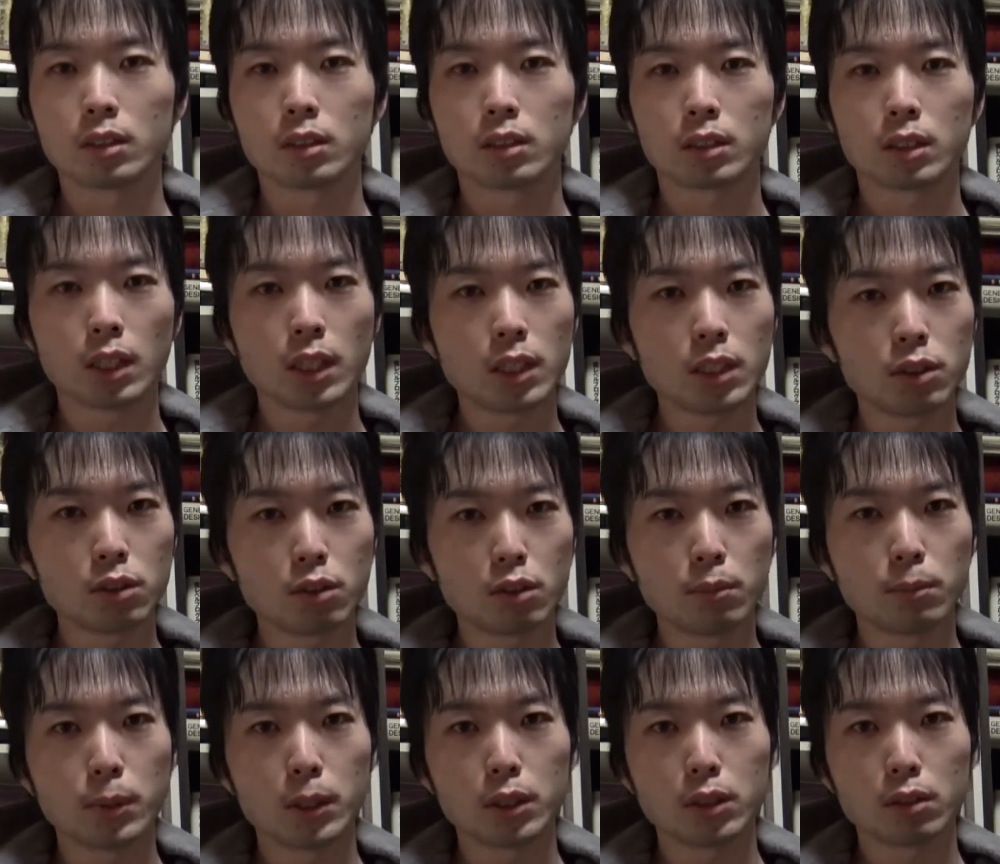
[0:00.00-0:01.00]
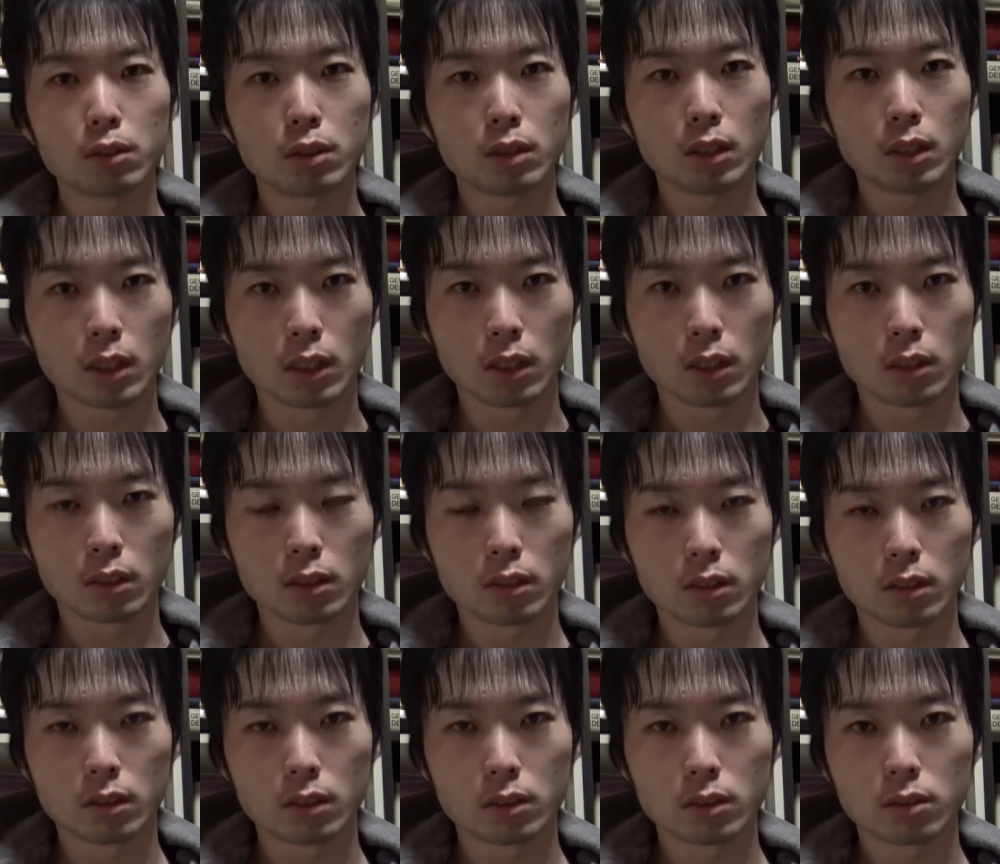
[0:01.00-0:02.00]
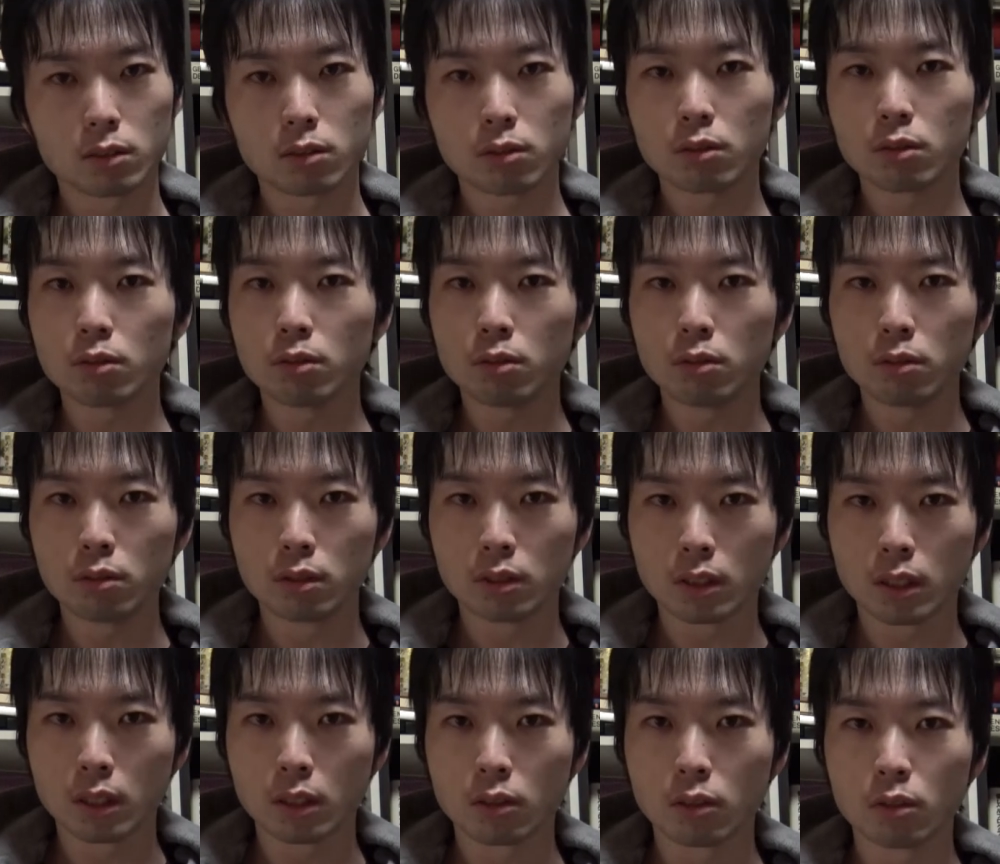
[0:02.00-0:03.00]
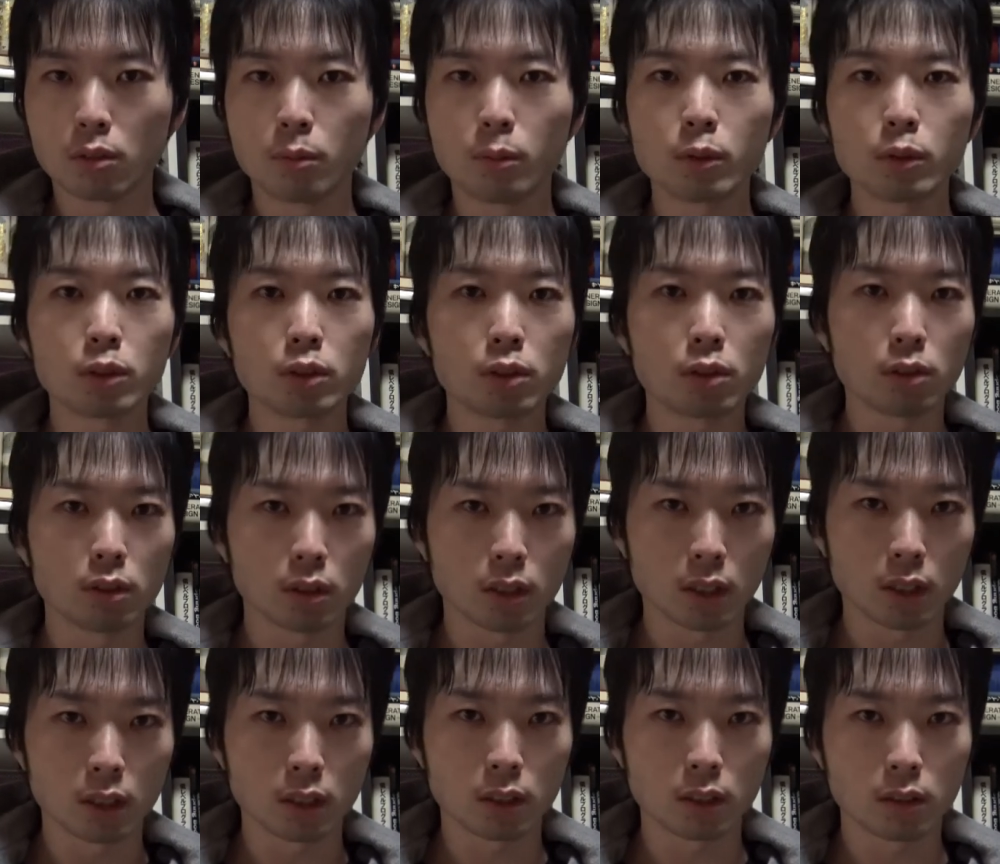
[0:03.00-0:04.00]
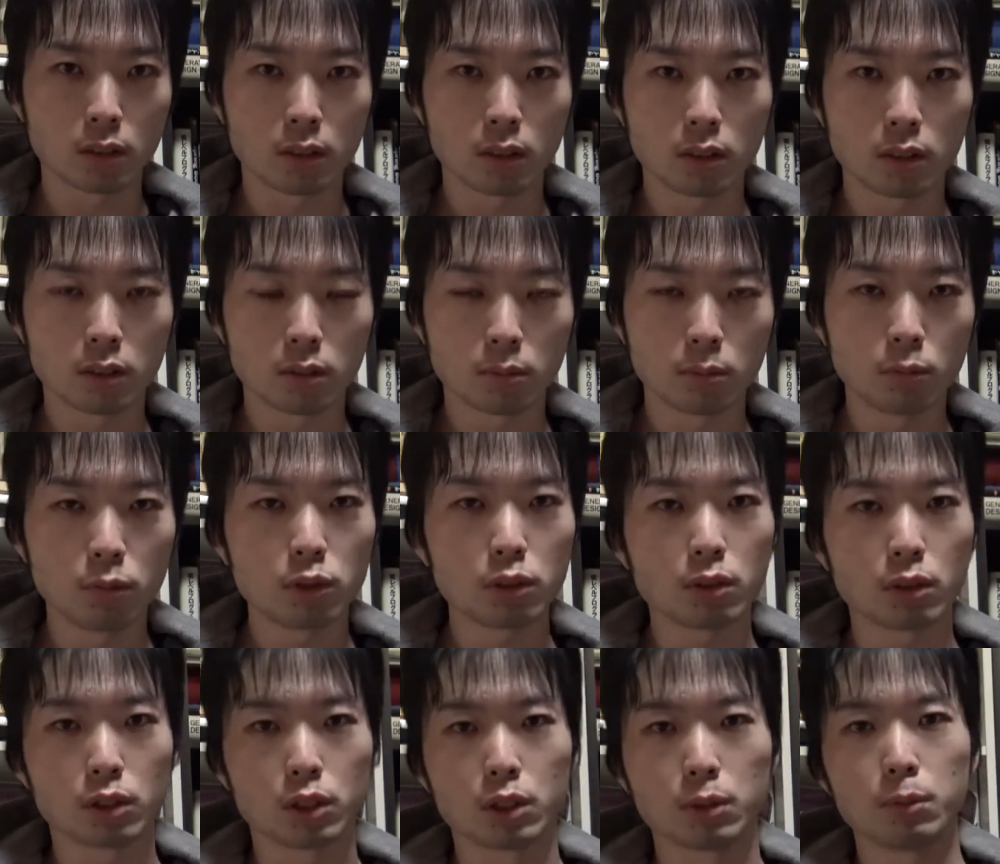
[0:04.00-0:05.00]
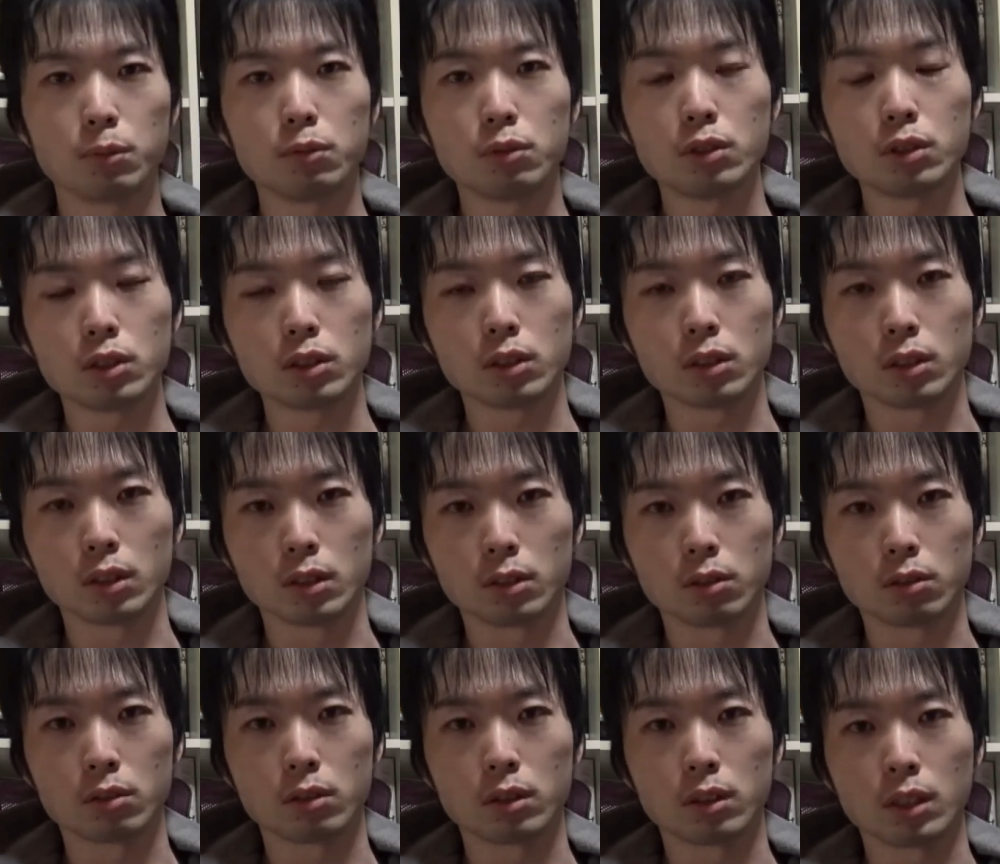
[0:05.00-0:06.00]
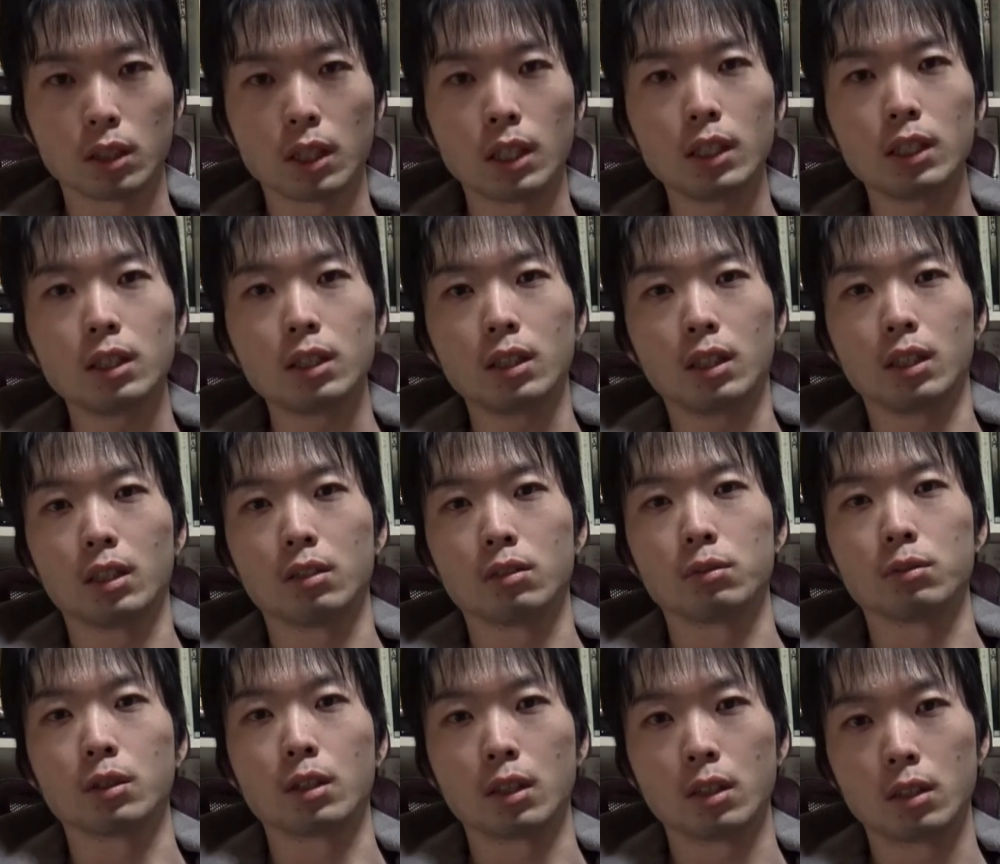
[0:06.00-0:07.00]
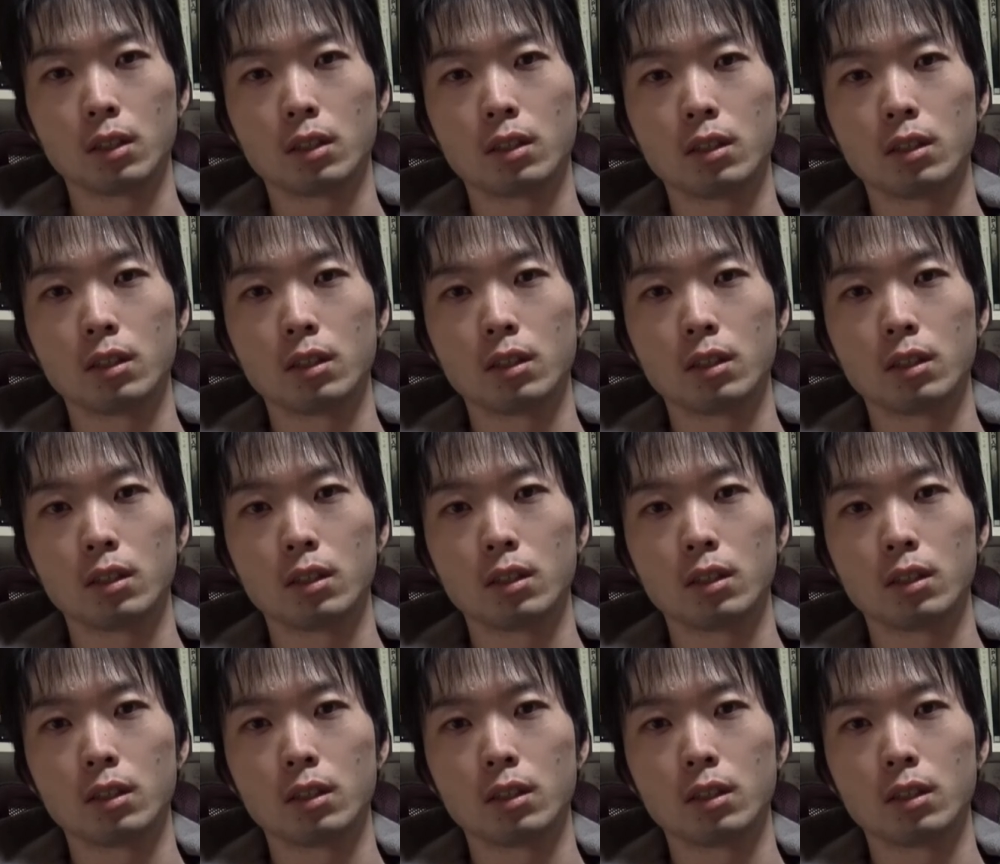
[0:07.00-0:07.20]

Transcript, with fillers: 最初のベストセラー、その本が面白いか、もしくは自分自身にとって合っているか、